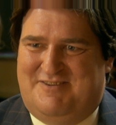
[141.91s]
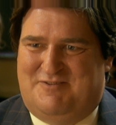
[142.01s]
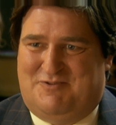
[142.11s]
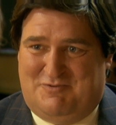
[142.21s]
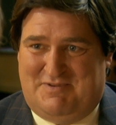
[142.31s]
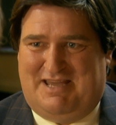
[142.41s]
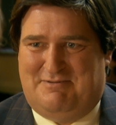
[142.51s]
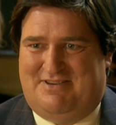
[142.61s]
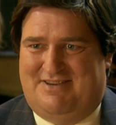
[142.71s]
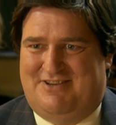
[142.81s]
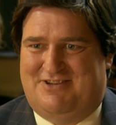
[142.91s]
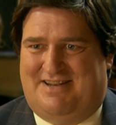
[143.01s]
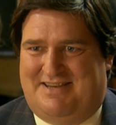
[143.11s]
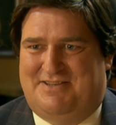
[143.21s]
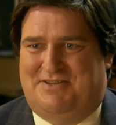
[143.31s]
Und somit habe ich
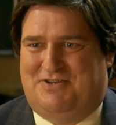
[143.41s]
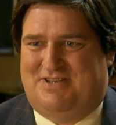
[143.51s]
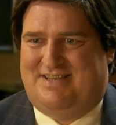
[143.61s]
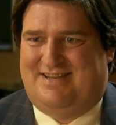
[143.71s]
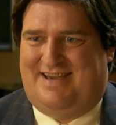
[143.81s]
statistisch gesehen